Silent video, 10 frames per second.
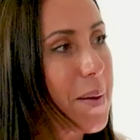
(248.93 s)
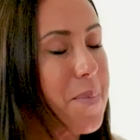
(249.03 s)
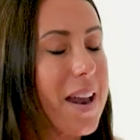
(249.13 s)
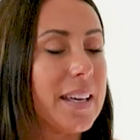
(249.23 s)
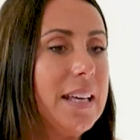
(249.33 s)

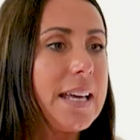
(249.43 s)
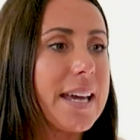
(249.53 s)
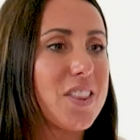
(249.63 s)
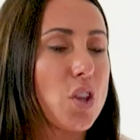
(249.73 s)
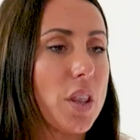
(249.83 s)
Vale,
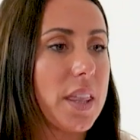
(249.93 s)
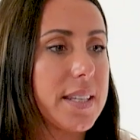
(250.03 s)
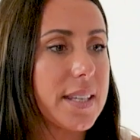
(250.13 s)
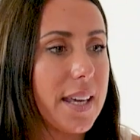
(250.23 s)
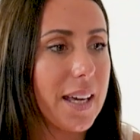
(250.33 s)

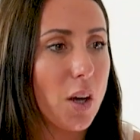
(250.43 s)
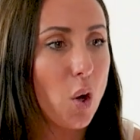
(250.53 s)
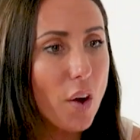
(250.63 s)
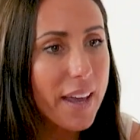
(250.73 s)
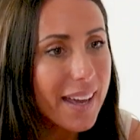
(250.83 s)
entonces,
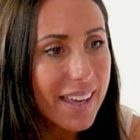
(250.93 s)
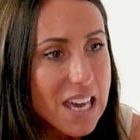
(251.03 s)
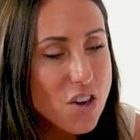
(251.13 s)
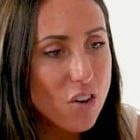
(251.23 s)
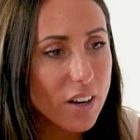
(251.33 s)
Coge
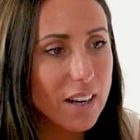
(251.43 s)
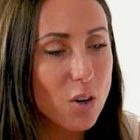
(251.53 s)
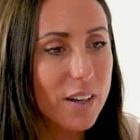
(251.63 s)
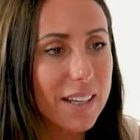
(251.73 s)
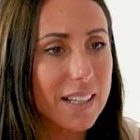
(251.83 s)
aquello
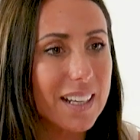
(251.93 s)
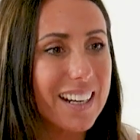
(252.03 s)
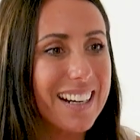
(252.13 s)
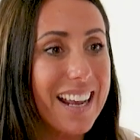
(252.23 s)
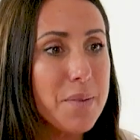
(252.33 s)
en lo que
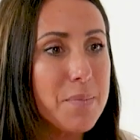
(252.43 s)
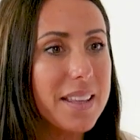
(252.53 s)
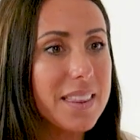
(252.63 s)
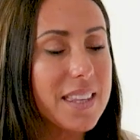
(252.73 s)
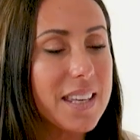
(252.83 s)

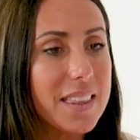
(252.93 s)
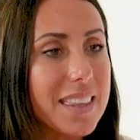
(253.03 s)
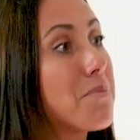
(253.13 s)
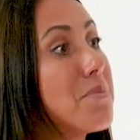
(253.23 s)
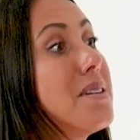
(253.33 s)
realmente
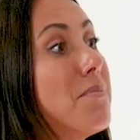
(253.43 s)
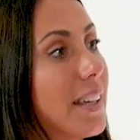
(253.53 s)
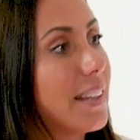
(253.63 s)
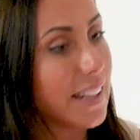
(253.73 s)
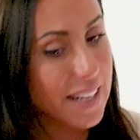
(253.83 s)
te
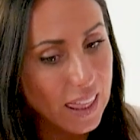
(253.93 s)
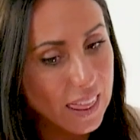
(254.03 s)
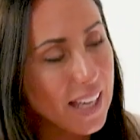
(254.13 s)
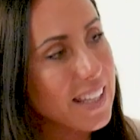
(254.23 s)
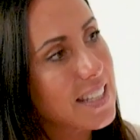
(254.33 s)
vibre, te
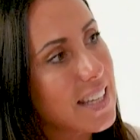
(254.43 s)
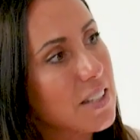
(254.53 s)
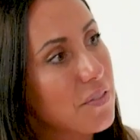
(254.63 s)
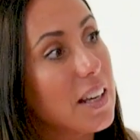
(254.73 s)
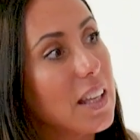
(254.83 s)
nazca y
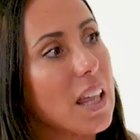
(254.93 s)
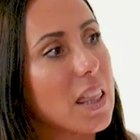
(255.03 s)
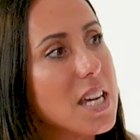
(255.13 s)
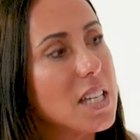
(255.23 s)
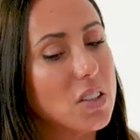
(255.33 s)
seas feliz
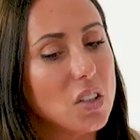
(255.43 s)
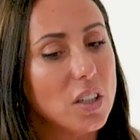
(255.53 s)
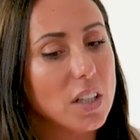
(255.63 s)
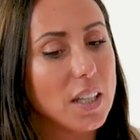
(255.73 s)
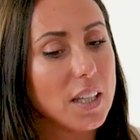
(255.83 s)
haciéndolo